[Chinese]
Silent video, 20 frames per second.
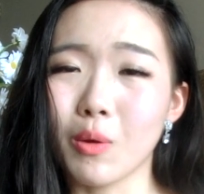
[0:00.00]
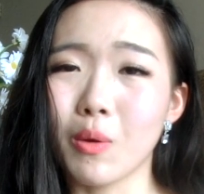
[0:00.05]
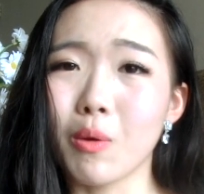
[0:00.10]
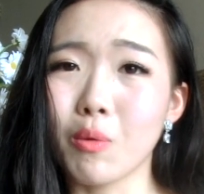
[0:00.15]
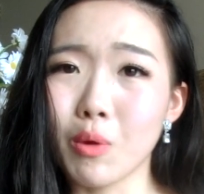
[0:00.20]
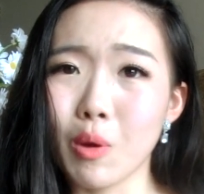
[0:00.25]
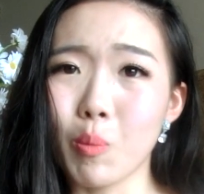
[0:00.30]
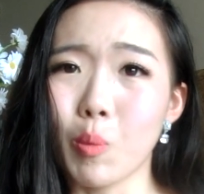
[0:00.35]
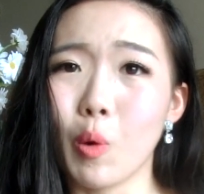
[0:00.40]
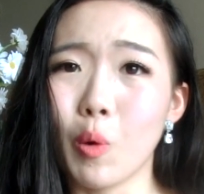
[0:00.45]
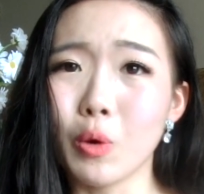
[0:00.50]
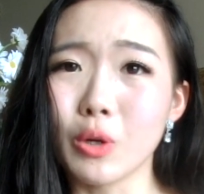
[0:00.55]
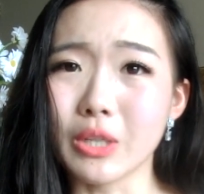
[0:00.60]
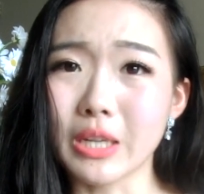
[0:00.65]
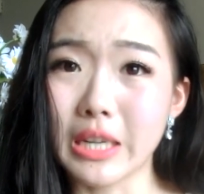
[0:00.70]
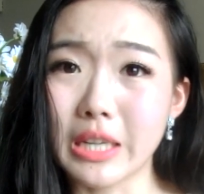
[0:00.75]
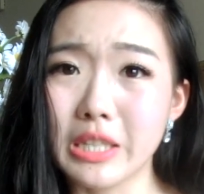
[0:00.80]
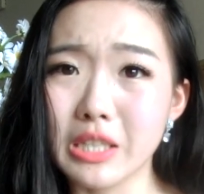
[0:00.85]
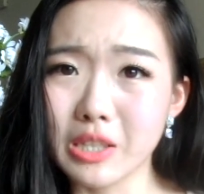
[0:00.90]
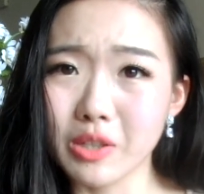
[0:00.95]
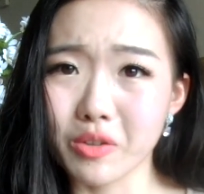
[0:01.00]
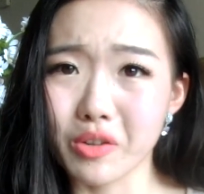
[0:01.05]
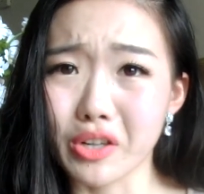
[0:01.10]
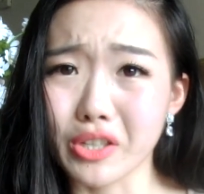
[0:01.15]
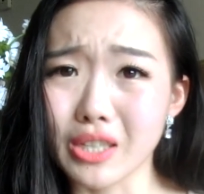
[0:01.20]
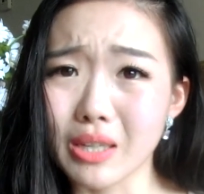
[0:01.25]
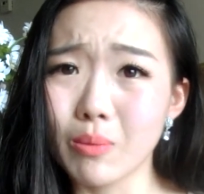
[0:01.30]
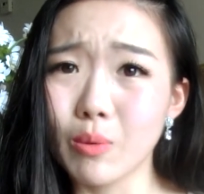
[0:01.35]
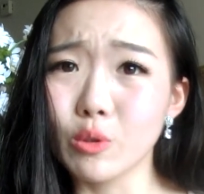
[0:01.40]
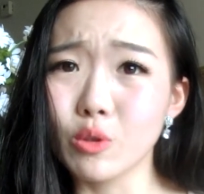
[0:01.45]
我微博或者是 Instagram
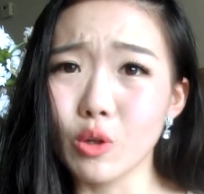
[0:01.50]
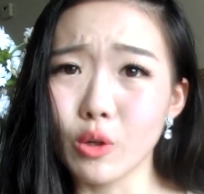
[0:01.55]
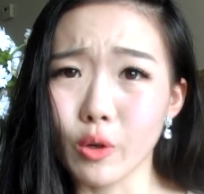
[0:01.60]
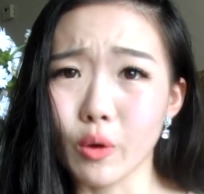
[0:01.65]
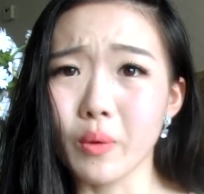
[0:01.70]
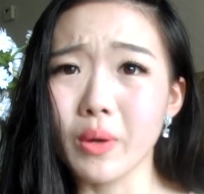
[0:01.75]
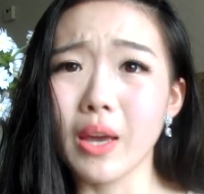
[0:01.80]
下面去留